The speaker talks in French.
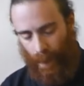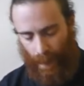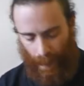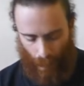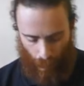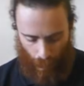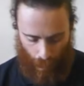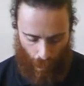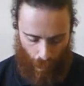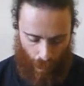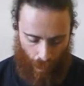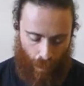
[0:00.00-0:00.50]

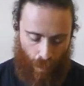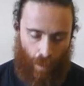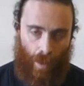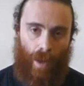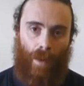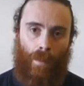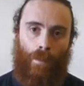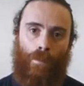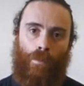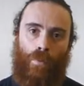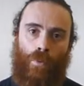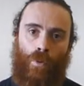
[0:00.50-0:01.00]
Et encore une
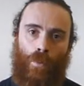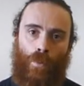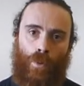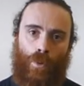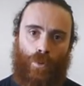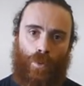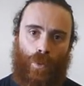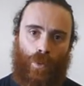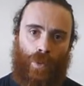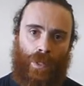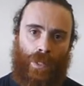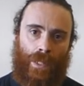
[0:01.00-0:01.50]
fois, plus
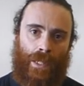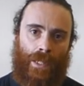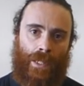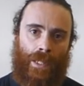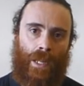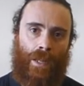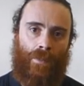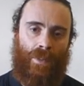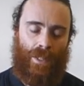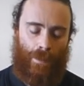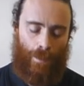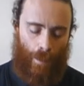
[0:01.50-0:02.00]
besoin
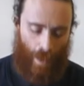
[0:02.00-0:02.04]
d'utiliser la vis